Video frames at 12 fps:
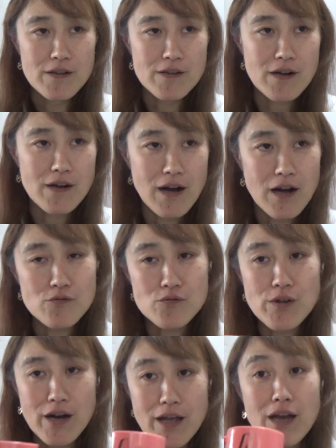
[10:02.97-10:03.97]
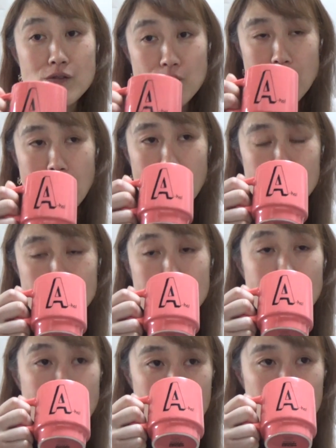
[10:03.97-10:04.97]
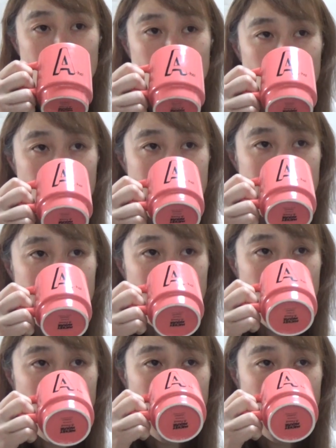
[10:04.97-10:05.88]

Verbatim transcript: だから歩くの早いとか、そんなのもある。ね。